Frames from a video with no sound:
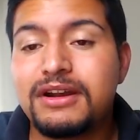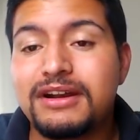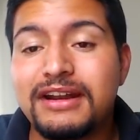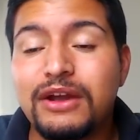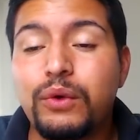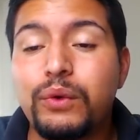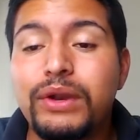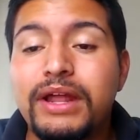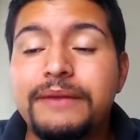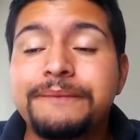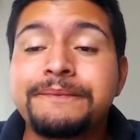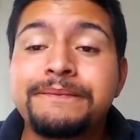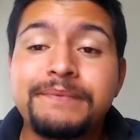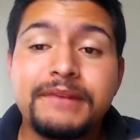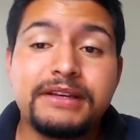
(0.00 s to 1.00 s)
regular.
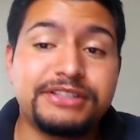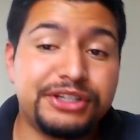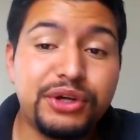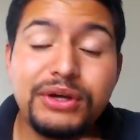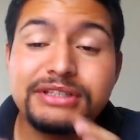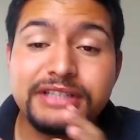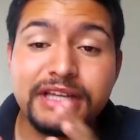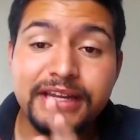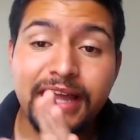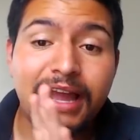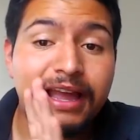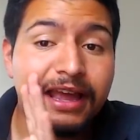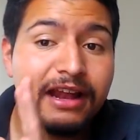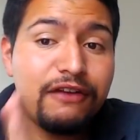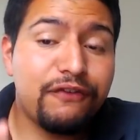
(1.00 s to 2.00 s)
Si no, estaría
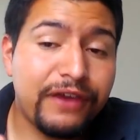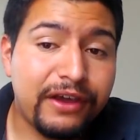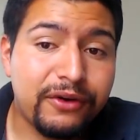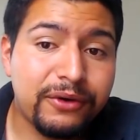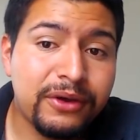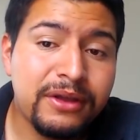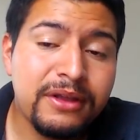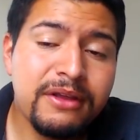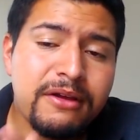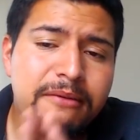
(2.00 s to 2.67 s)
él fijo.